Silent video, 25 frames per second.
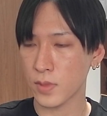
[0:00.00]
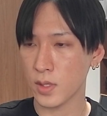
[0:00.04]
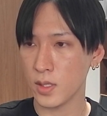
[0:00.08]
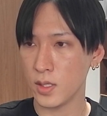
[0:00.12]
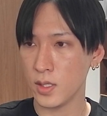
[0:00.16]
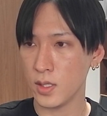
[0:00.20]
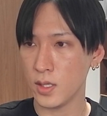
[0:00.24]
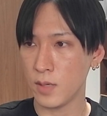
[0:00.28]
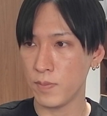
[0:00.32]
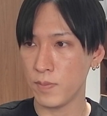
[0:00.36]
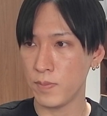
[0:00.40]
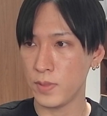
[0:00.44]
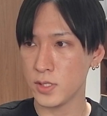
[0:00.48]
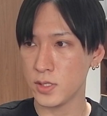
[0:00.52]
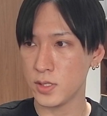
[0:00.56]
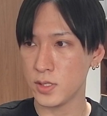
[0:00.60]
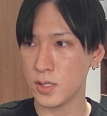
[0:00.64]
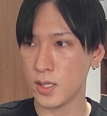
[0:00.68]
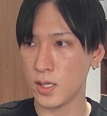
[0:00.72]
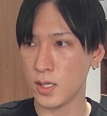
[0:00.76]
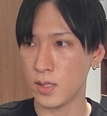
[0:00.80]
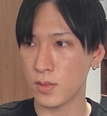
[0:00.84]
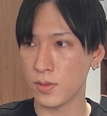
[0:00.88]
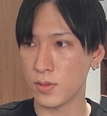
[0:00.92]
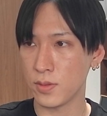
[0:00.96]
やっぱしね、あ
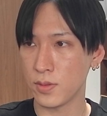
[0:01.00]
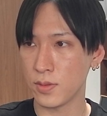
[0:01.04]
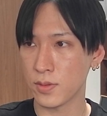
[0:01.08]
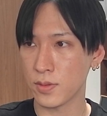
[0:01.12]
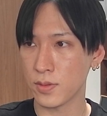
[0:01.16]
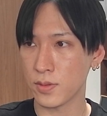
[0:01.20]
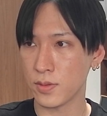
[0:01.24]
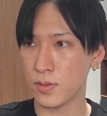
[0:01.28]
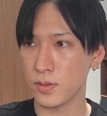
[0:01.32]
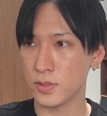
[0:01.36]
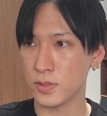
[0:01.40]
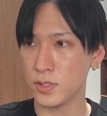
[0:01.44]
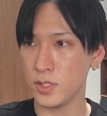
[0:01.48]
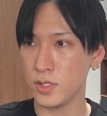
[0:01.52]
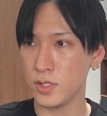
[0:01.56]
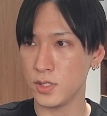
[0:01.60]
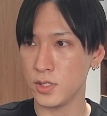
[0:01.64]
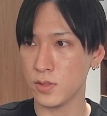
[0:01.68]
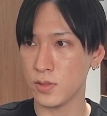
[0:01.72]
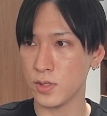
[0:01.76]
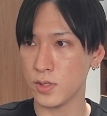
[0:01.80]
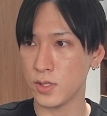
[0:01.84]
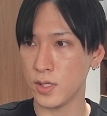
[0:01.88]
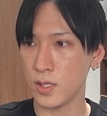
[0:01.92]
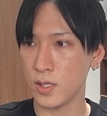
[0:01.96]
の、個人消
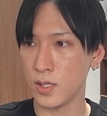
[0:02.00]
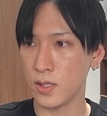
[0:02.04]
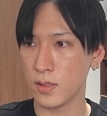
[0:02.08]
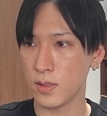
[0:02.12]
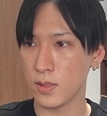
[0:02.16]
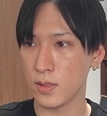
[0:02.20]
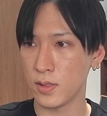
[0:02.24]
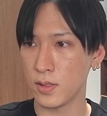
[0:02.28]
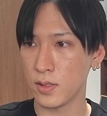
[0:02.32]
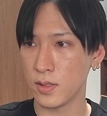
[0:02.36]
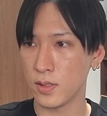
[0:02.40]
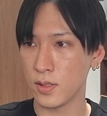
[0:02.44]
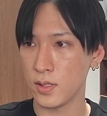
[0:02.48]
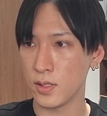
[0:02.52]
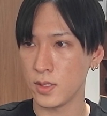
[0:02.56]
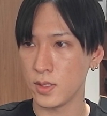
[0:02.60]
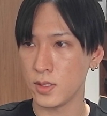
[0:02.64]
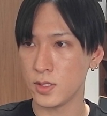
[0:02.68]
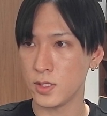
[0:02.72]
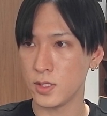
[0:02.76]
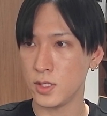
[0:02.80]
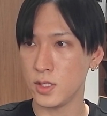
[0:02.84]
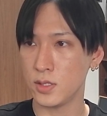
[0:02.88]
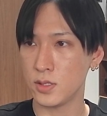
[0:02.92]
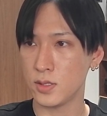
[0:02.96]
費、
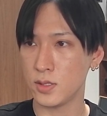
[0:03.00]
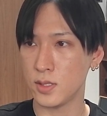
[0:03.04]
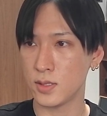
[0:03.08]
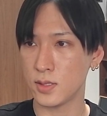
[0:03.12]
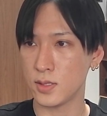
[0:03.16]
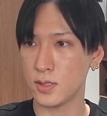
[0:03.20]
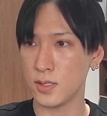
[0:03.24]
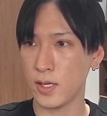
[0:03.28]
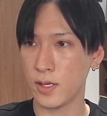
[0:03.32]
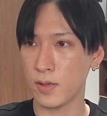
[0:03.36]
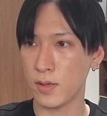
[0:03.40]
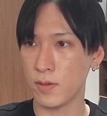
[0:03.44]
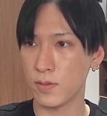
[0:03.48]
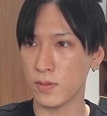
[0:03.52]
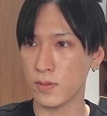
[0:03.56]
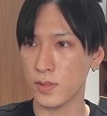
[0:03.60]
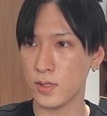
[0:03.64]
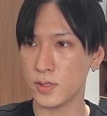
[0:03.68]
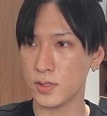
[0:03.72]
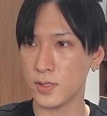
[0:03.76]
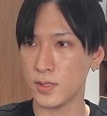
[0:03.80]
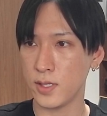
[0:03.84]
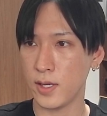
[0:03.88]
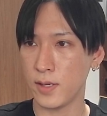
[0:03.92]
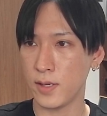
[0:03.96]
支出ですね。ここです
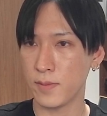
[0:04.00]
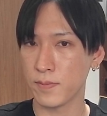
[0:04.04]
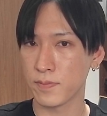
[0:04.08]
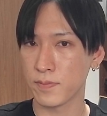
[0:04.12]
ね。